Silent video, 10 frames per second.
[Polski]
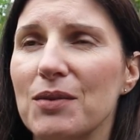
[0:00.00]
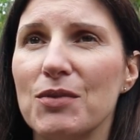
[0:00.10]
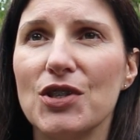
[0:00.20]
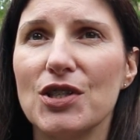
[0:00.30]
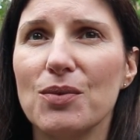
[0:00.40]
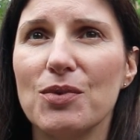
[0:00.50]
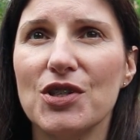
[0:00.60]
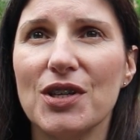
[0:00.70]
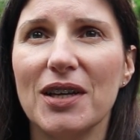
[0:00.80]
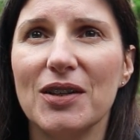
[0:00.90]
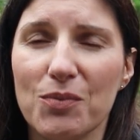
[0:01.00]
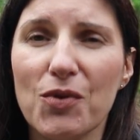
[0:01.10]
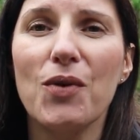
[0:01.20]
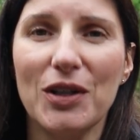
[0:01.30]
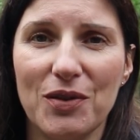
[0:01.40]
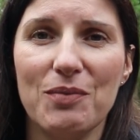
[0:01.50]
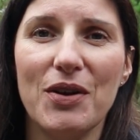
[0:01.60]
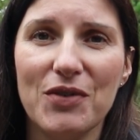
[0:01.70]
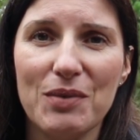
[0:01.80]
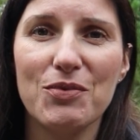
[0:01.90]
I myślę sobie, że no było łatwiej,
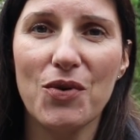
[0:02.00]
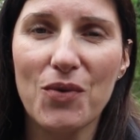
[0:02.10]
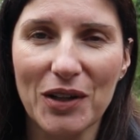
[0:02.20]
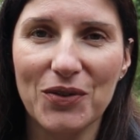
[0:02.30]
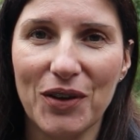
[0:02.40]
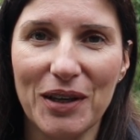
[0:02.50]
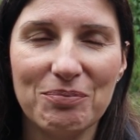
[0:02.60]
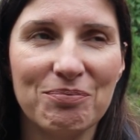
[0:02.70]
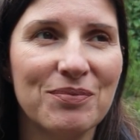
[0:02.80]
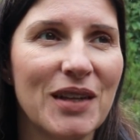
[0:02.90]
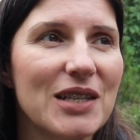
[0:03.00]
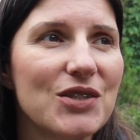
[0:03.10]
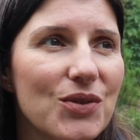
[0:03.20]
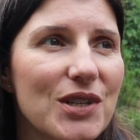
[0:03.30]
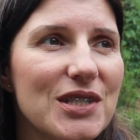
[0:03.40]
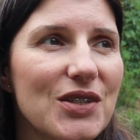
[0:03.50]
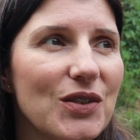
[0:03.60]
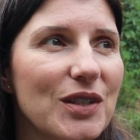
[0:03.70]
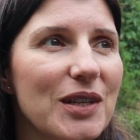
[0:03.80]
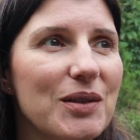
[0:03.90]
pewnie było łatwiej. A z drugiej
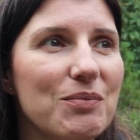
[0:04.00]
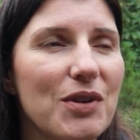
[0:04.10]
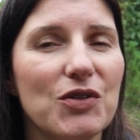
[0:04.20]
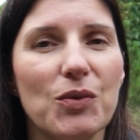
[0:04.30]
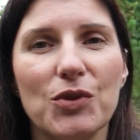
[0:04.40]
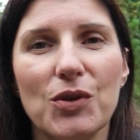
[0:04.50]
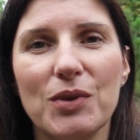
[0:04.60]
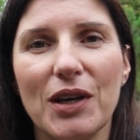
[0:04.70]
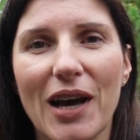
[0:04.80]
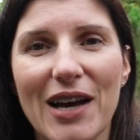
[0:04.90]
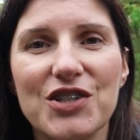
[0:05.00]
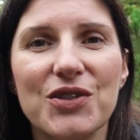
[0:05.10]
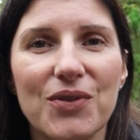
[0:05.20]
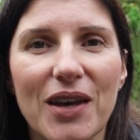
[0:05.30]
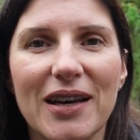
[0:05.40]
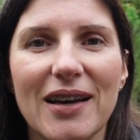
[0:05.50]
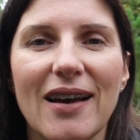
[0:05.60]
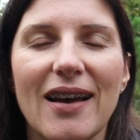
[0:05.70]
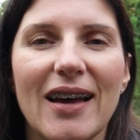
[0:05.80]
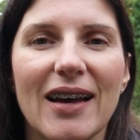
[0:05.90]
strony prawdopodobnie każdy wiek,
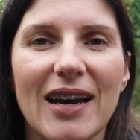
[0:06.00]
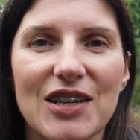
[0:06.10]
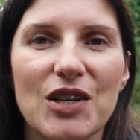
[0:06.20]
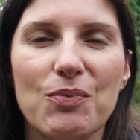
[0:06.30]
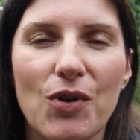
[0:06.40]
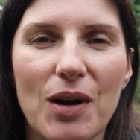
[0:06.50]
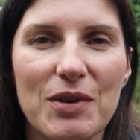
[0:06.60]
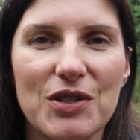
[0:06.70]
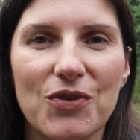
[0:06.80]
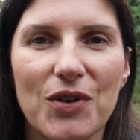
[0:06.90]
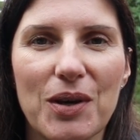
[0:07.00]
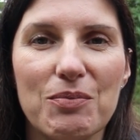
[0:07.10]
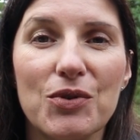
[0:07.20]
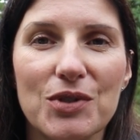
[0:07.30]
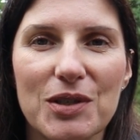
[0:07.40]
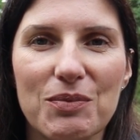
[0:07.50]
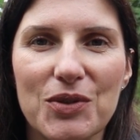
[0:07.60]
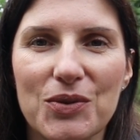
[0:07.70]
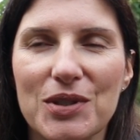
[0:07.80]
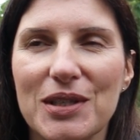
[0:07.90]
każda epoka ma swoje plusy i
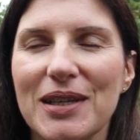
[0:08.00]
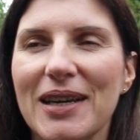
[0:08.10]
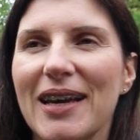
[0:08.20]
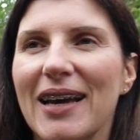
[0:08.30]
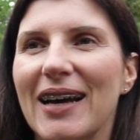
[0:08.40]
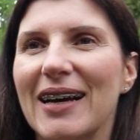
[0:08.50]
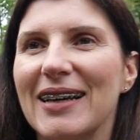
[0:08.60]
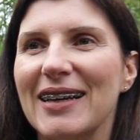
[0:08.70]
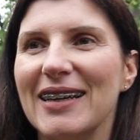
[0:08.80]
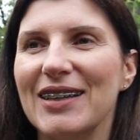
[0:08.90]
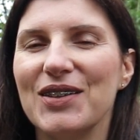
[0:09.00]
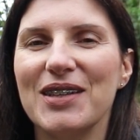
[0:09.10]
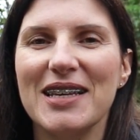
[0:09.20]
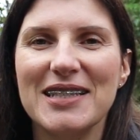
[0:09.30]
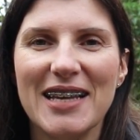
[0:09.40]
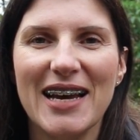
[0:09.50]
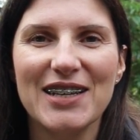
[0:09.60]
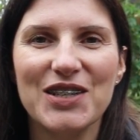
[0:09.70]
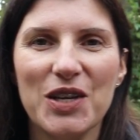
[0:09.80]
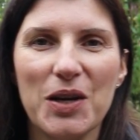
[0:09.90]
minusy. E, I to nie jest
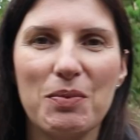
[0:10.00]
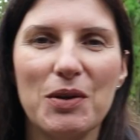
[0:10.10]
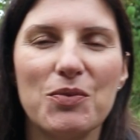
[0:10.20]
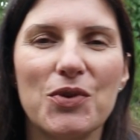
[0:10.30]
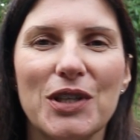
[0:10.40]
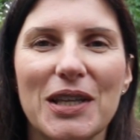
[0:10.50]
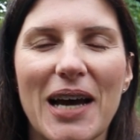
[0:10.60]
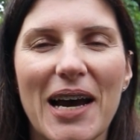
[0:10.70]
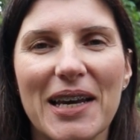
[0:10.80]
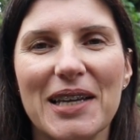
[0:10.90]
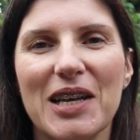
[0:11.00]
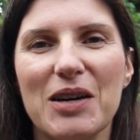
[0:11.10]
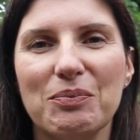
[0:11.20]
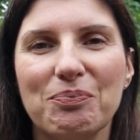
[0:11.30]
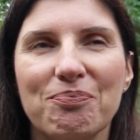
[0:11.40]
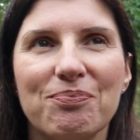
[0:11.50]
tak, że Pan Bóg nie daje nam